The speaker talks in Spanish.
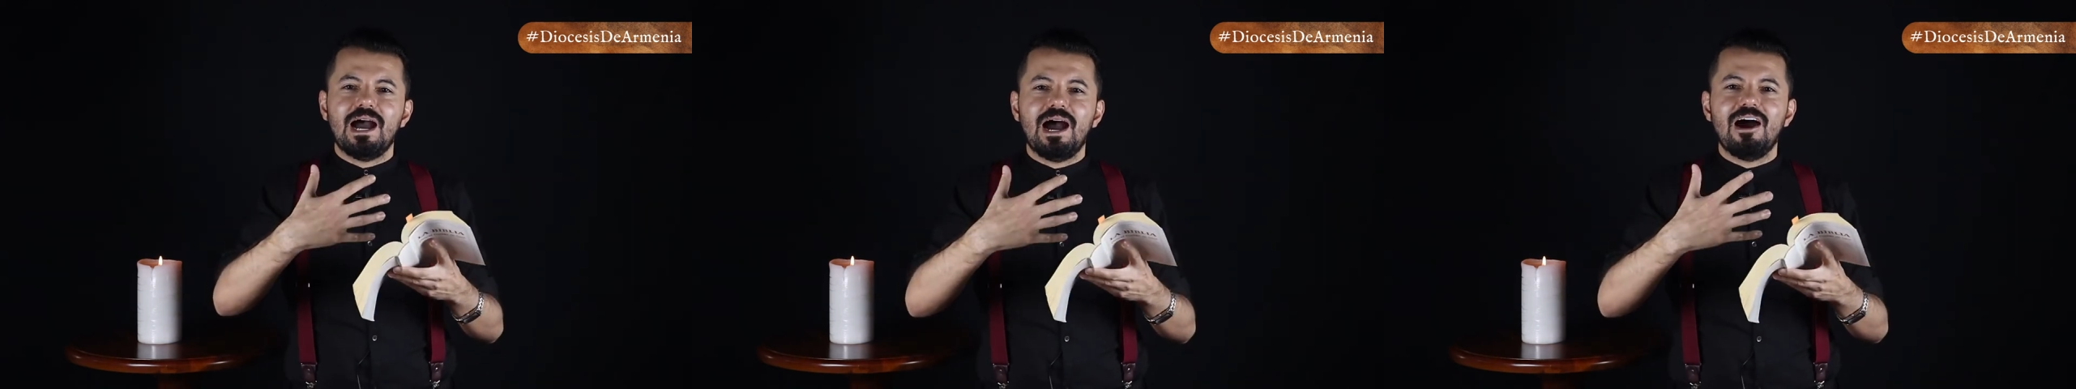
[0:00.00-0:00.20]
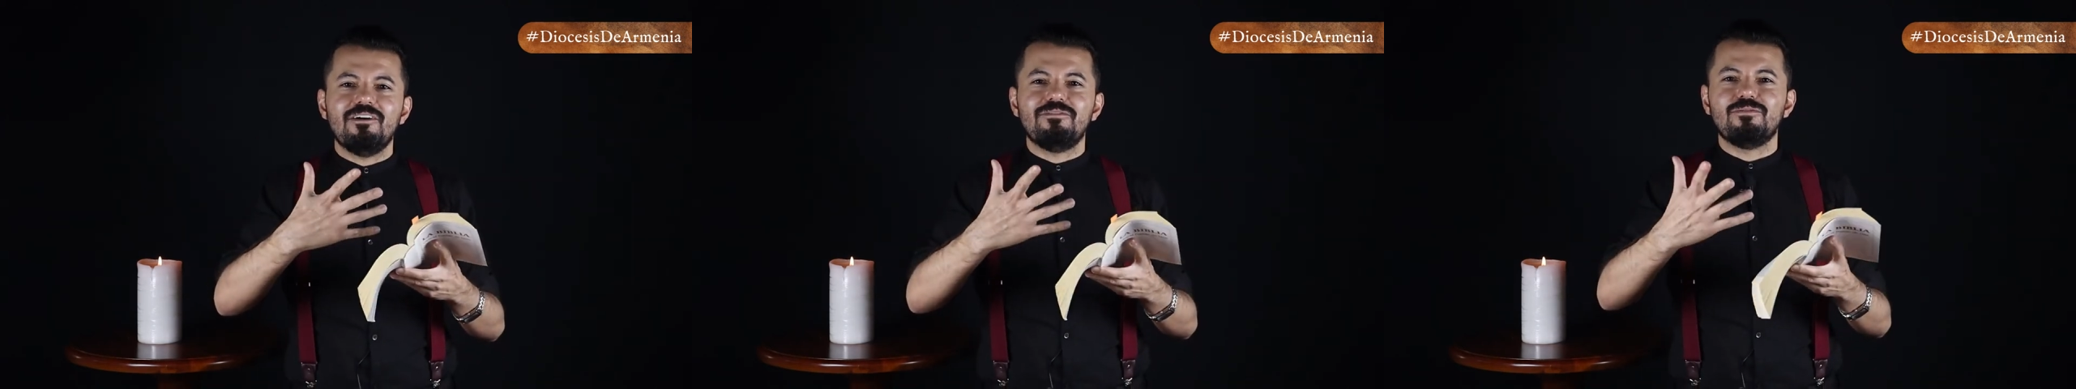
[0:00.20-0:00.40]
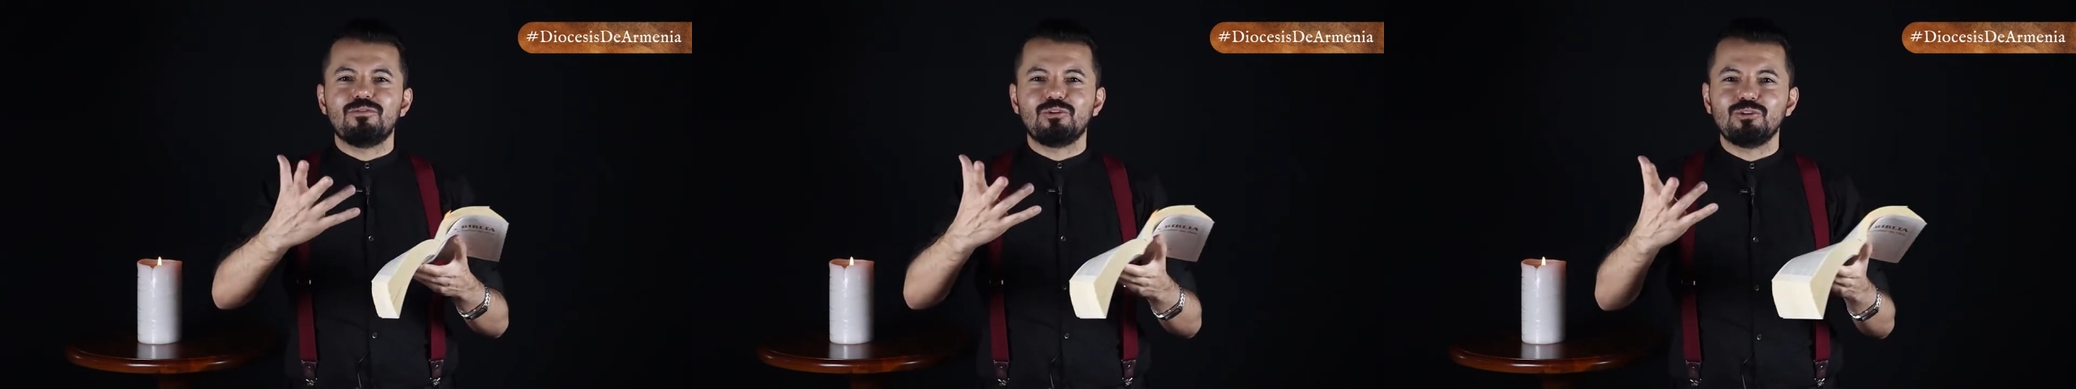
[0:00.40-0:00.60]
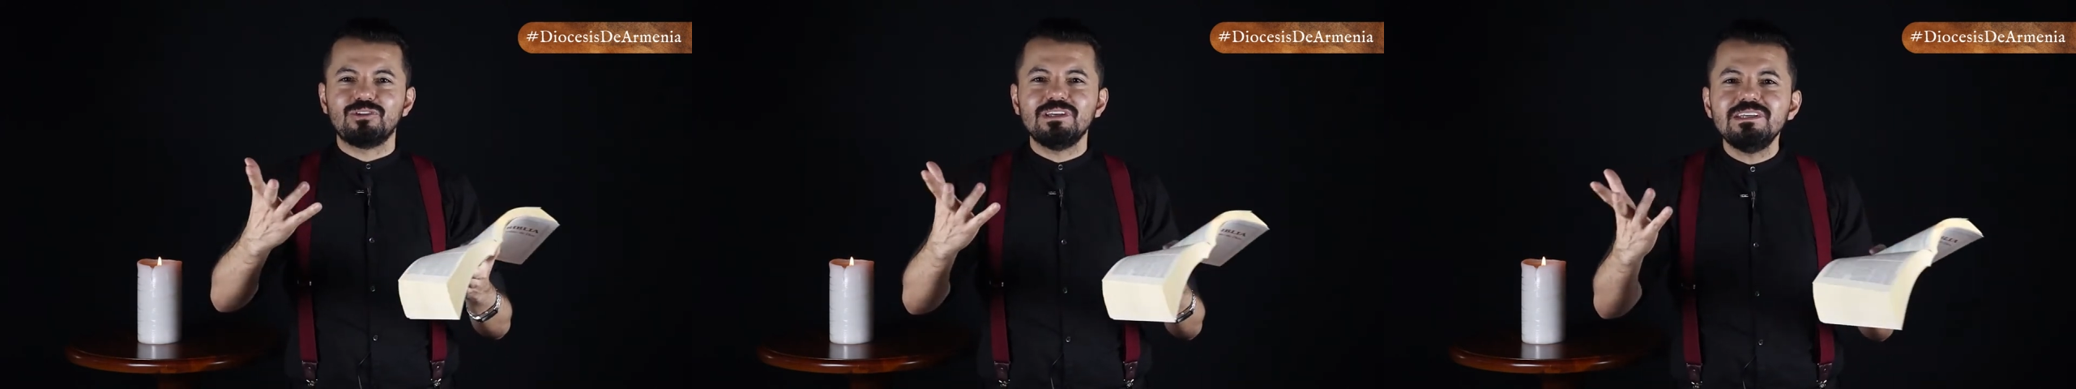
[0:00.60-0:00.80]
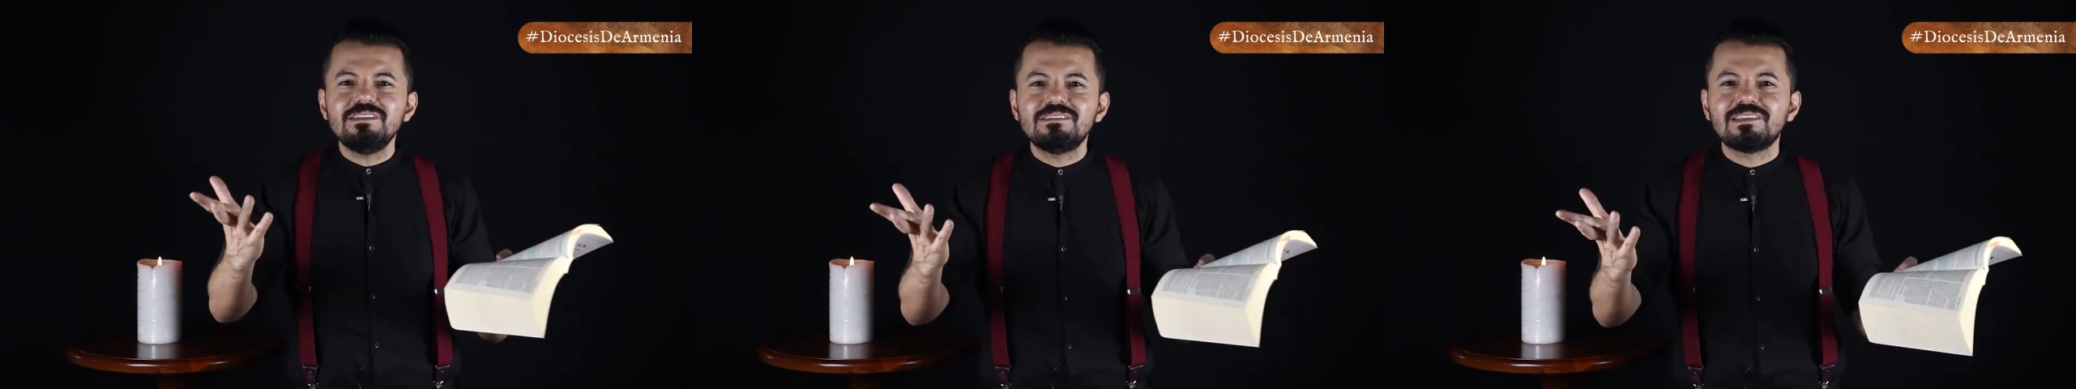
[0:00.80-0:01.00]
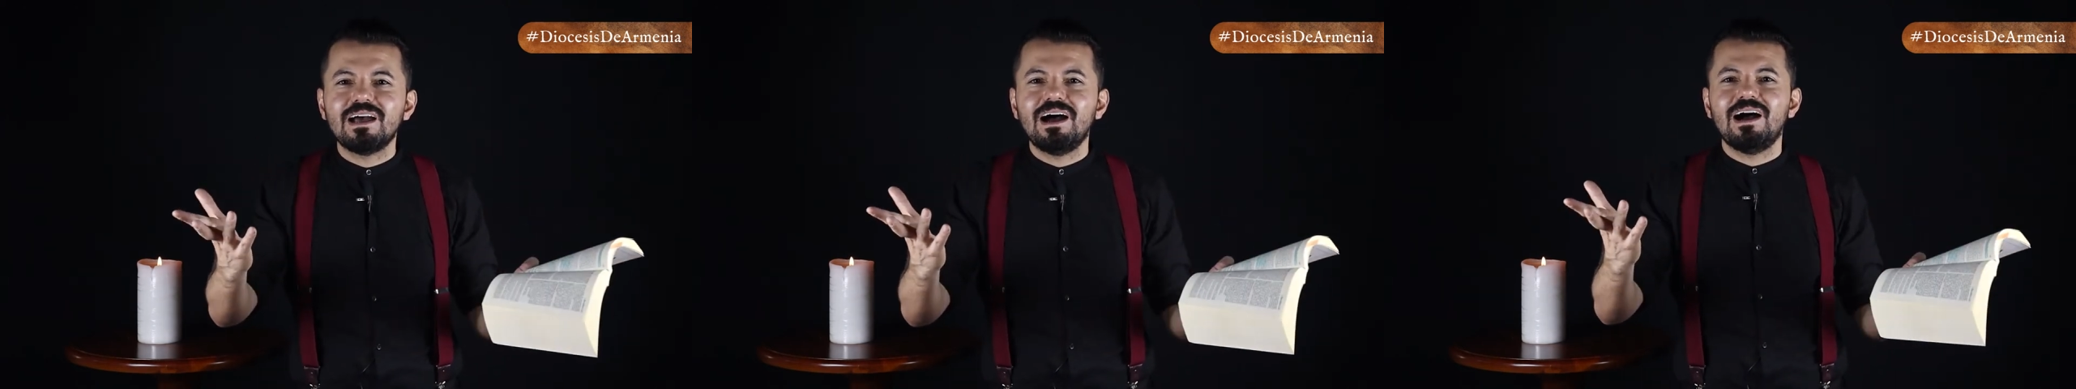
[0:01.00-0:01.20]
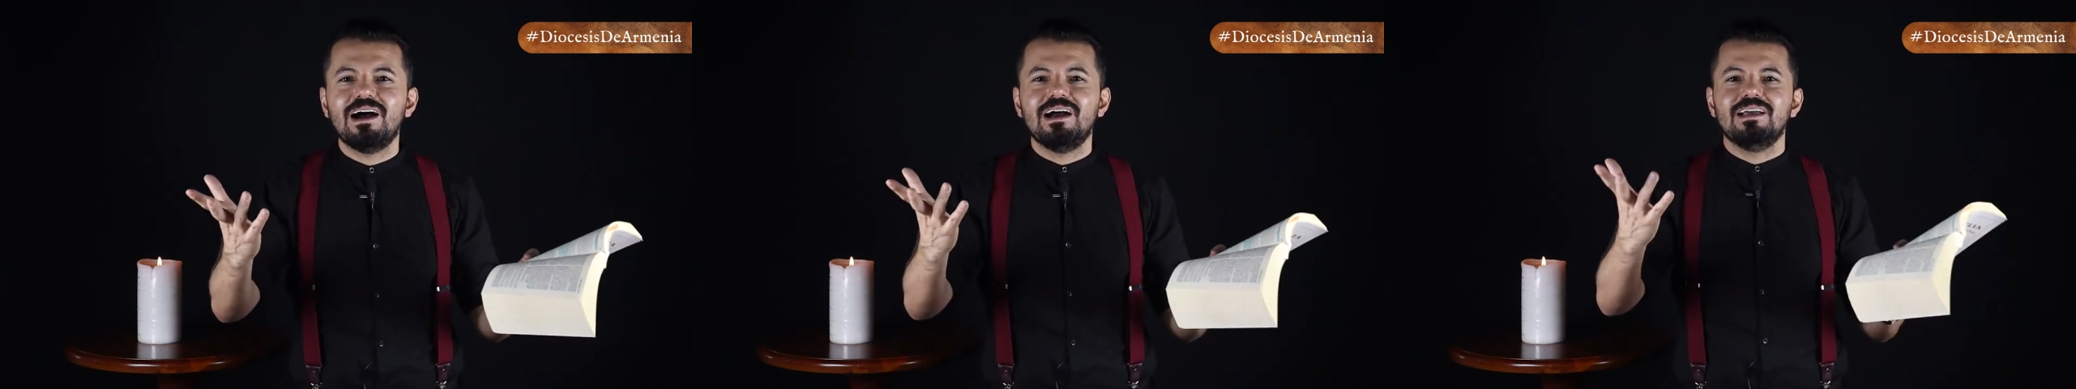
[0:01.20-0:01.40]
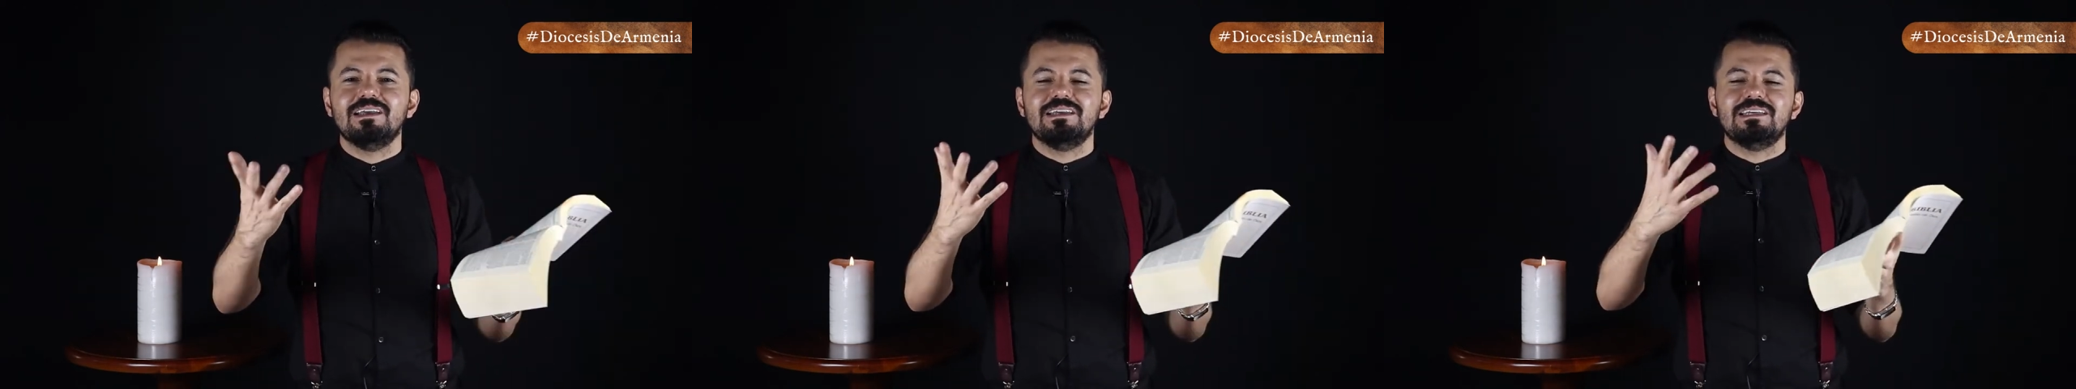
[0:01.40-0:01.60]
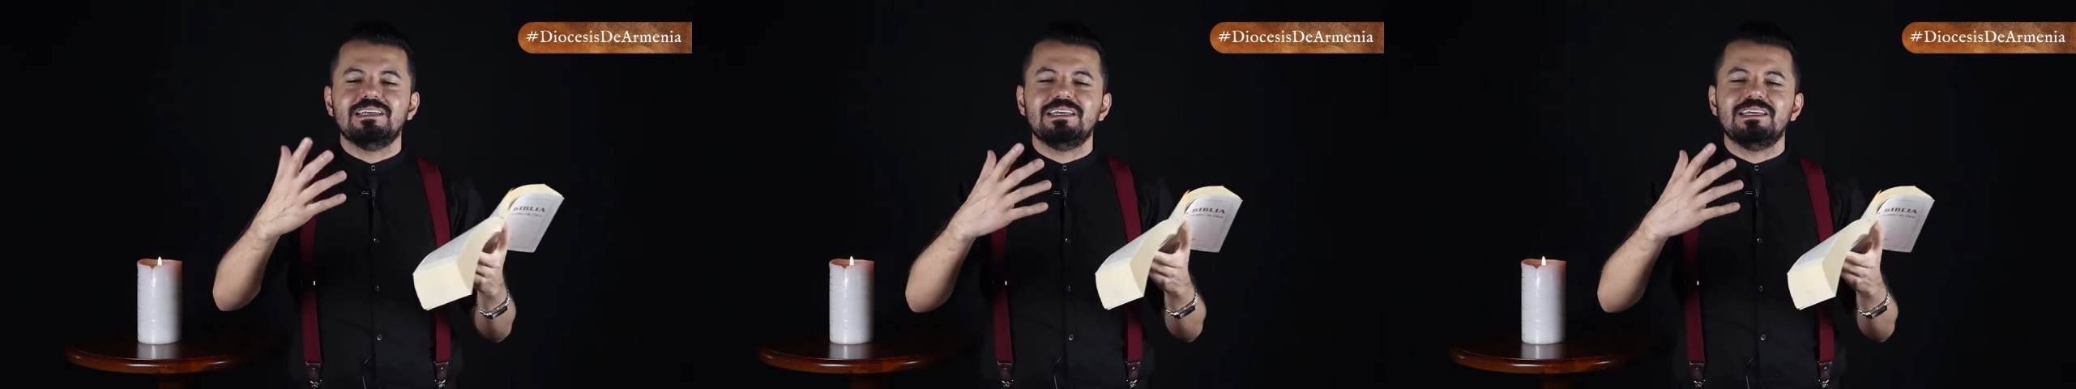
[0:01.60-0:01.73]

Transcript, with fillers: Afrodita,